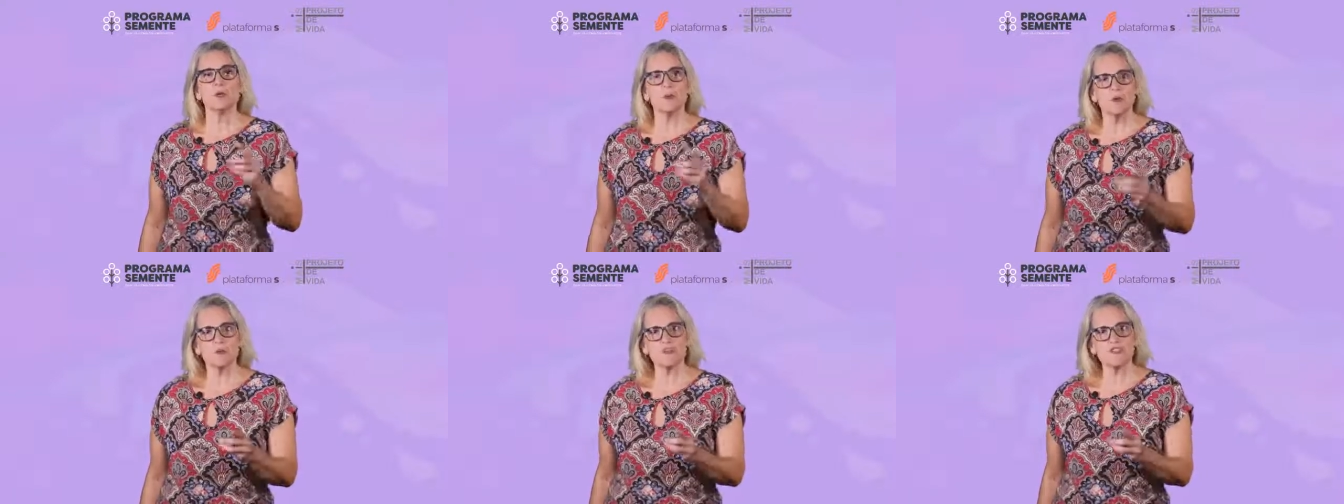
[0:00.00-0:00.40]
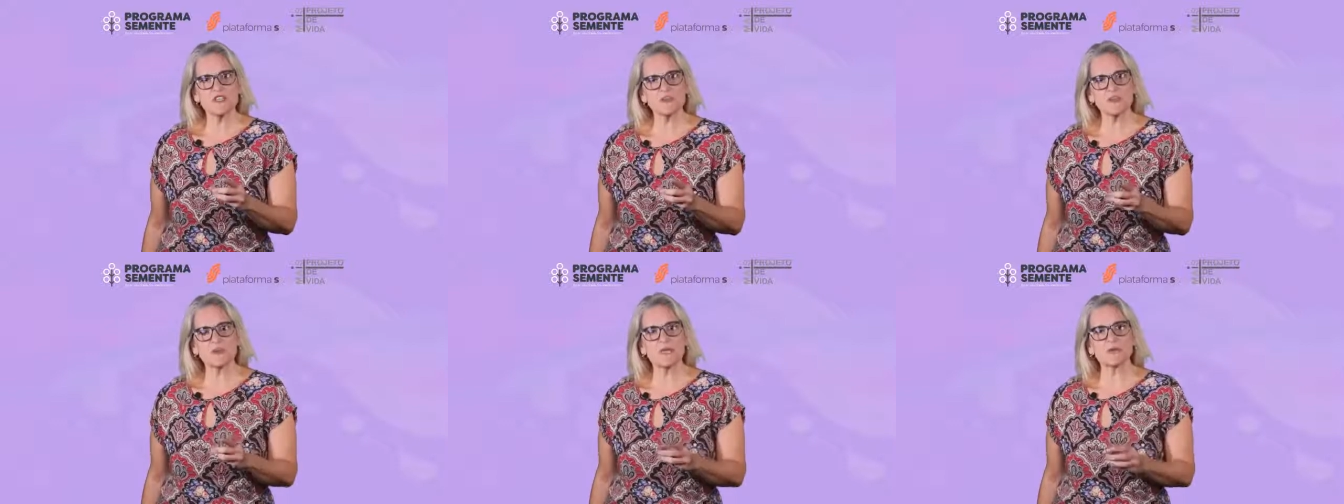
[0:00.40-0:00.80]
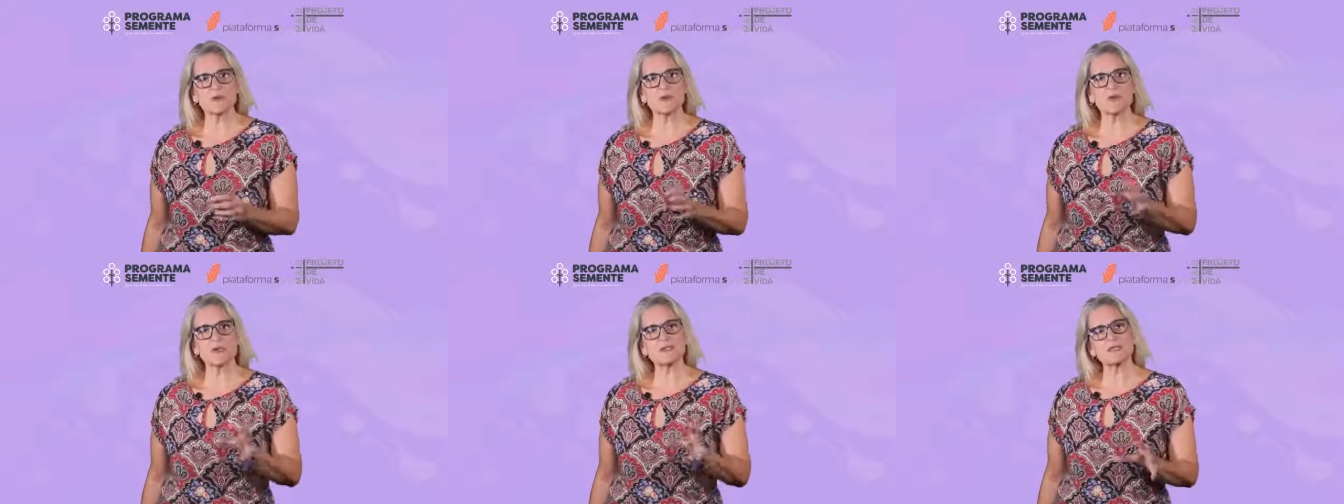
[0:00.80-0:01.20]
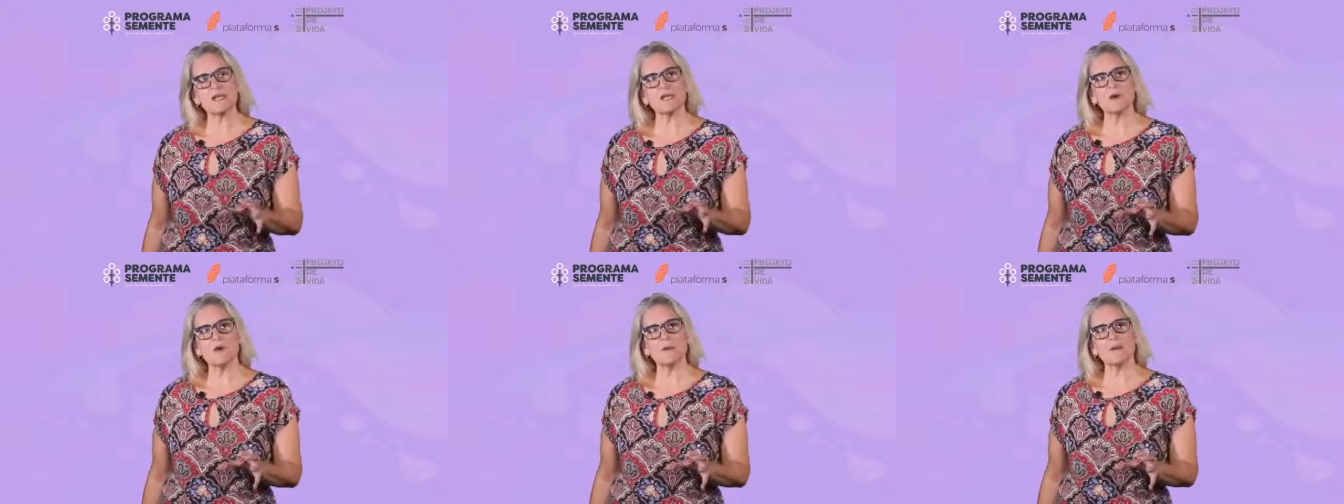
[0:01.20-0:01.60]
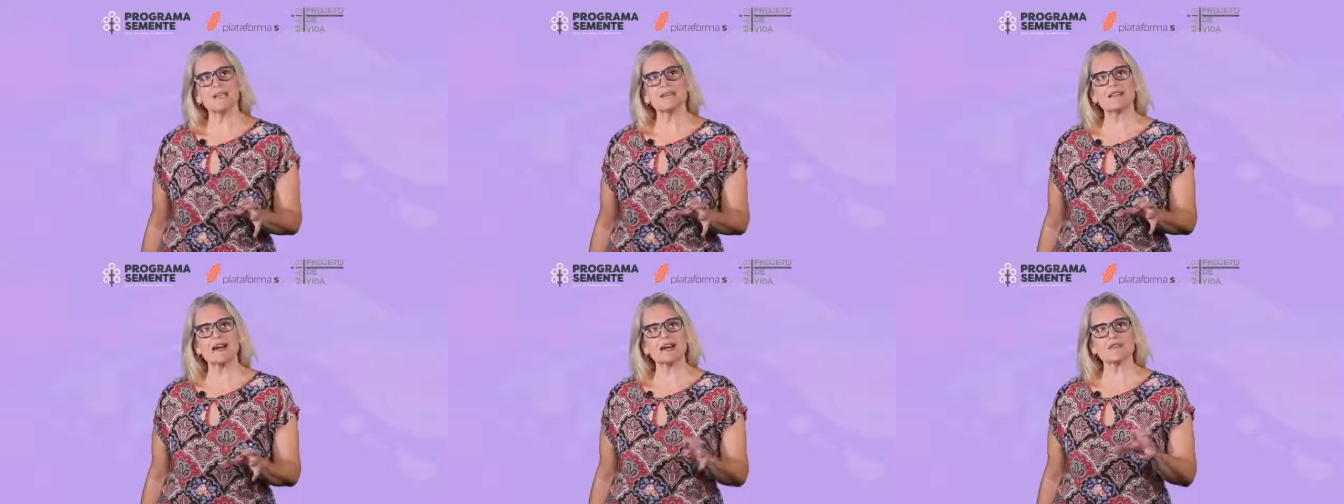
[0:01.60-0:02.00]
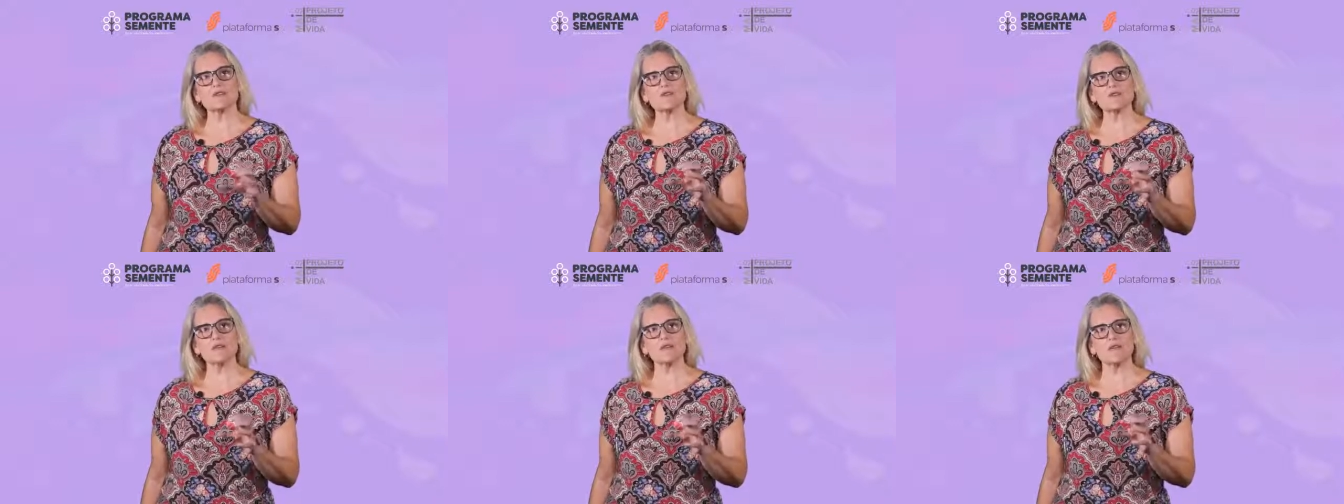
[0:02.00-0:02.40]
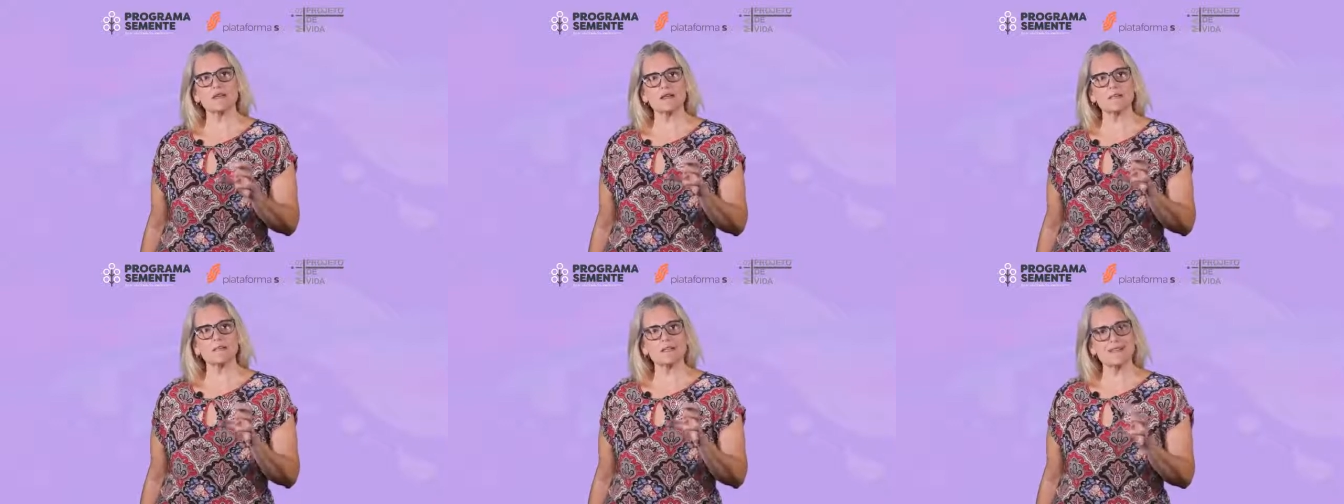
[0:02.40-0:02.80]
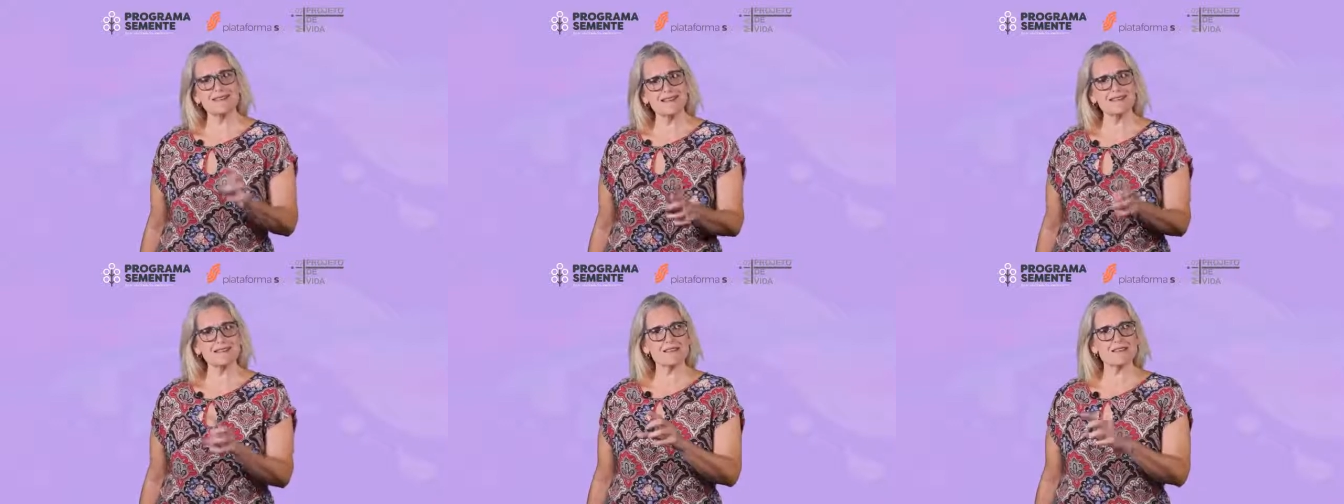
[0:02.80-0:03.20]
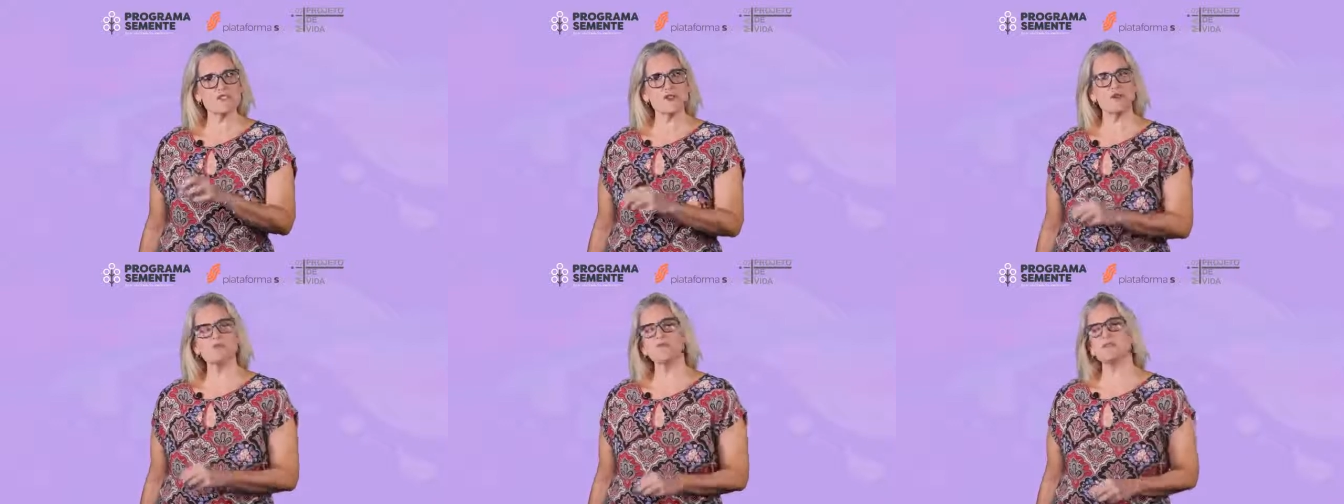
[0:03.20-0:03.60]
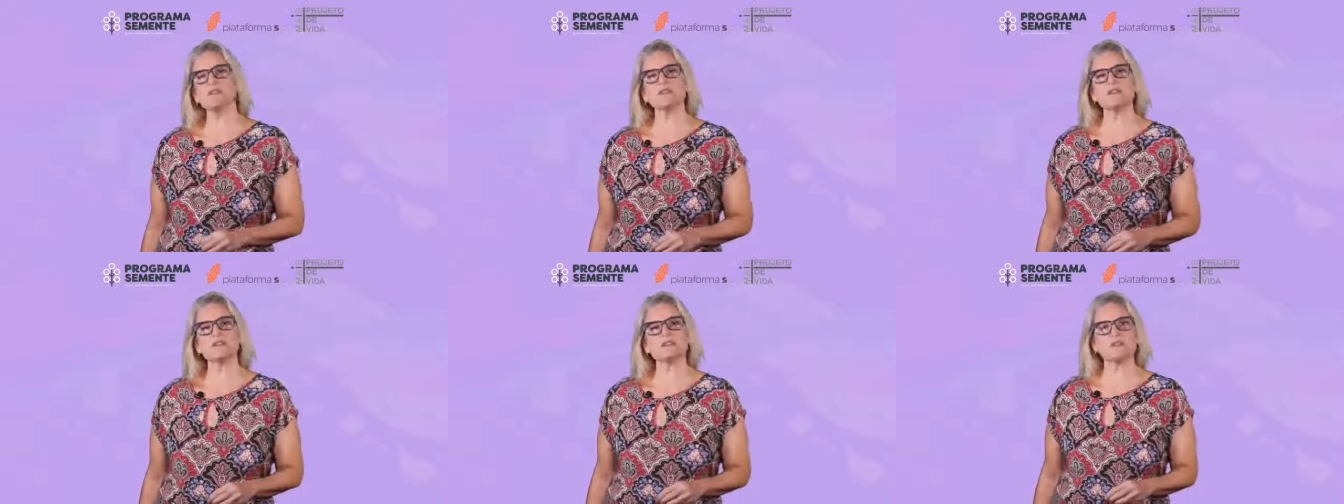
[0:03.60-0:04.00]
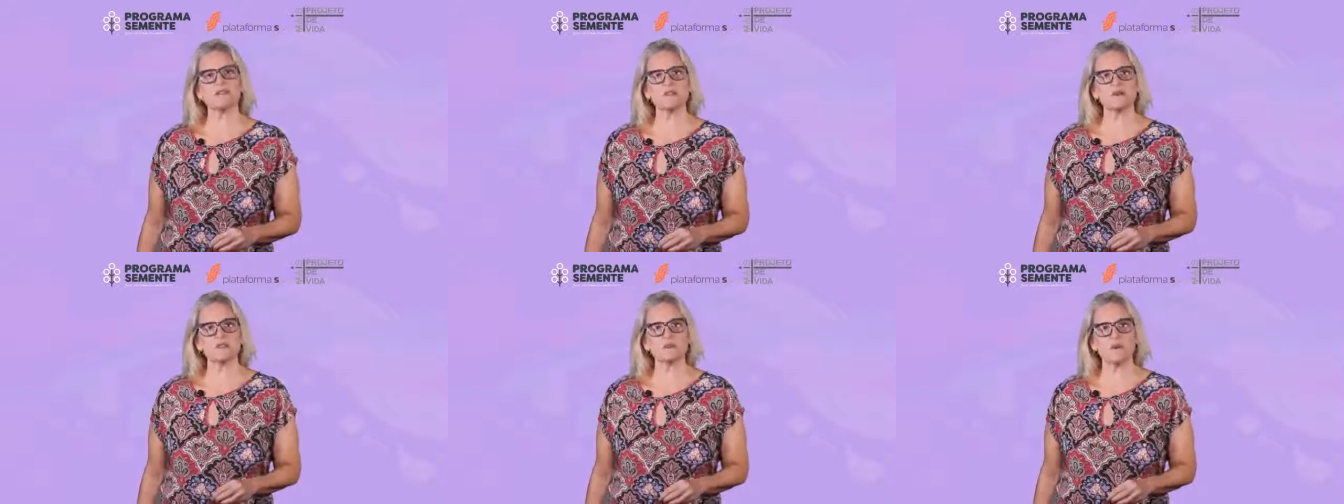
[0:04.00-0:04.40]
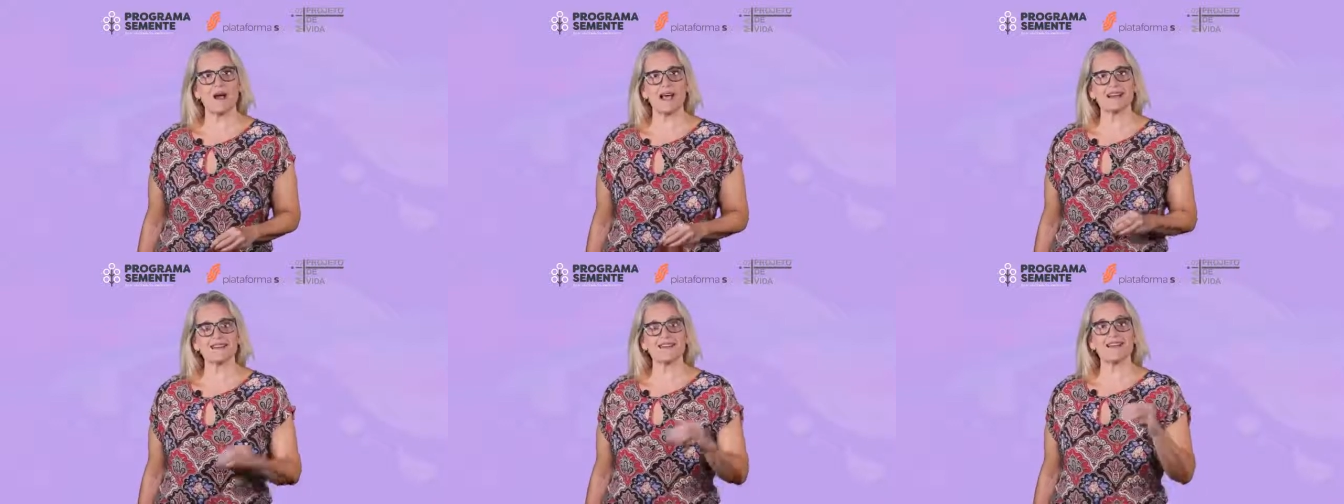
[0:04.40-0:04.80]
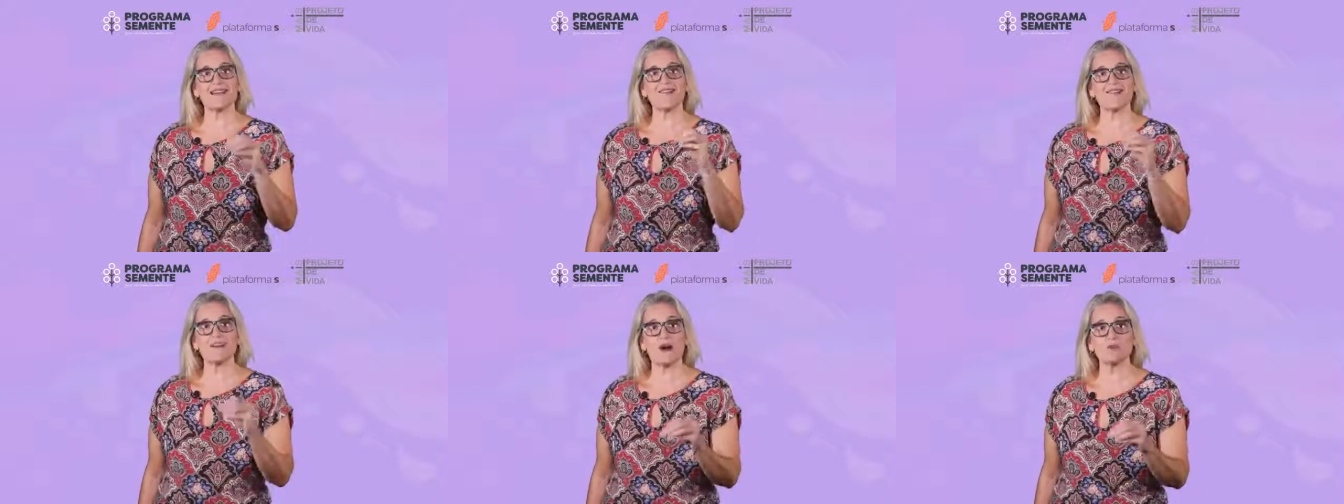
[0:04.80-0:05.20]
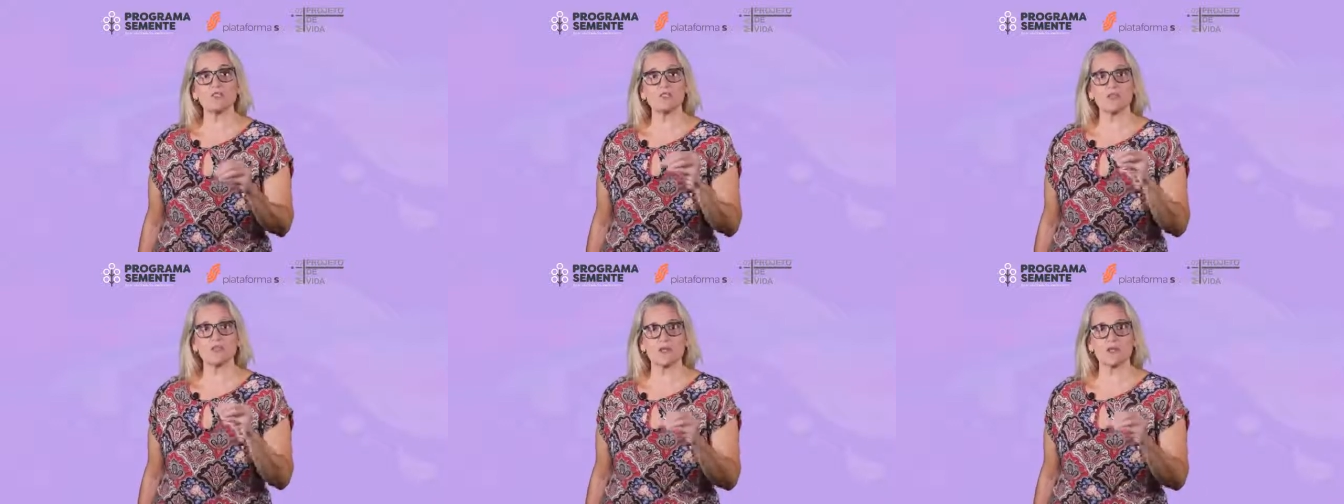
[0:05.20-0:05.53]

Muitos educadores têm comentado sobre a presença de conflitos interpessoais e a falta de